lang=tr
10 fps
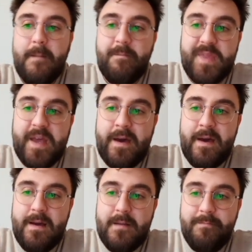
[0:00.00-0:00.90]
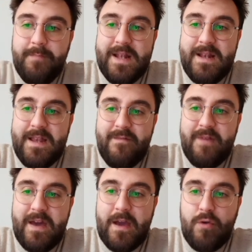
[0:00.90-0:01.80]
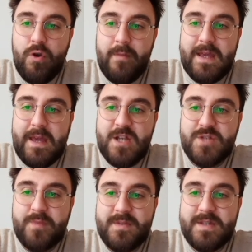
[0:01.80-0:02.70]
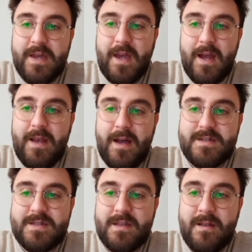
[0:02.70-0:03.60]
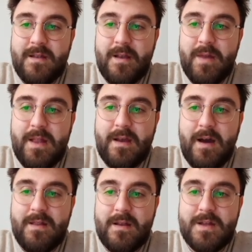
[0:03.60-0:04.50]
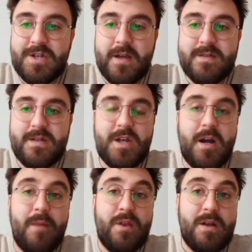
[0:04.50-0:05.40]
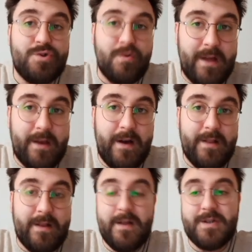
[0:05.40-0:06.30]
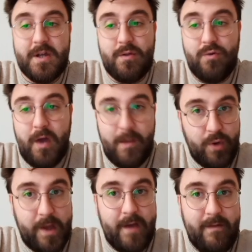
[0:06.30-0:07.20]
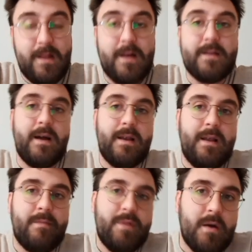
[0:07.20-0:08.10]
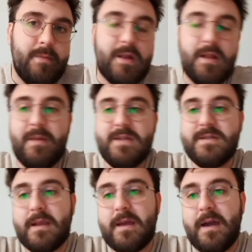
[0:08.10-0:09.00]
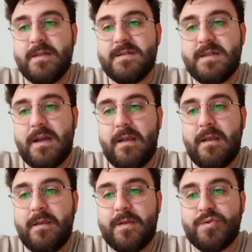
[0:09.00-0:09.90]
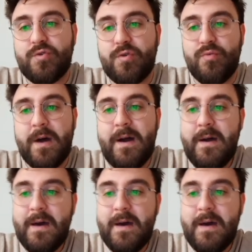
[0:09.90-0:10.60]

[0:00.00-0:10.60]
De milli ve ekonomik gelişmemizi engelleyen sınırlamalar kaldırılacak. Kısaca kapitülasyonlar kaldırılacak diyor. E buna eyvallah derler mi? Tabii ki demezler. Kendi zararlarına çünkü bu da.